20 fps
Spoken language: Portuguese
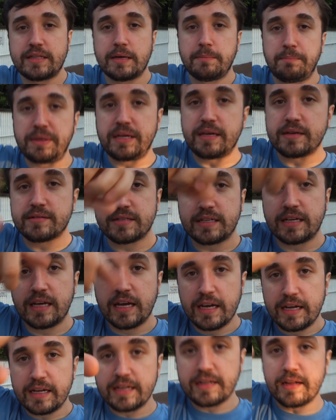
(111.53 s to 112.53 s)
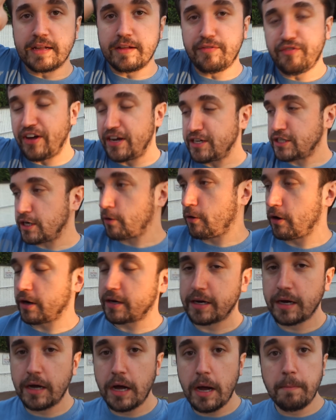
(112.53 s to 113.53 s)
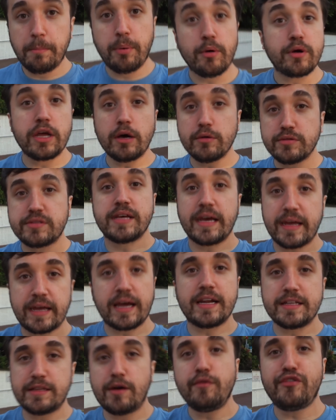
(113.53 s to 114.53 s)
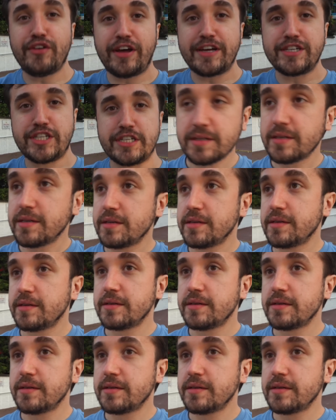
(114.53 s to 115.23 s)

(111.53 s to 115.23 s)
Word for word: tampinha assim e, e fecha a coca. Porque eu sei que ela não fecha. Teve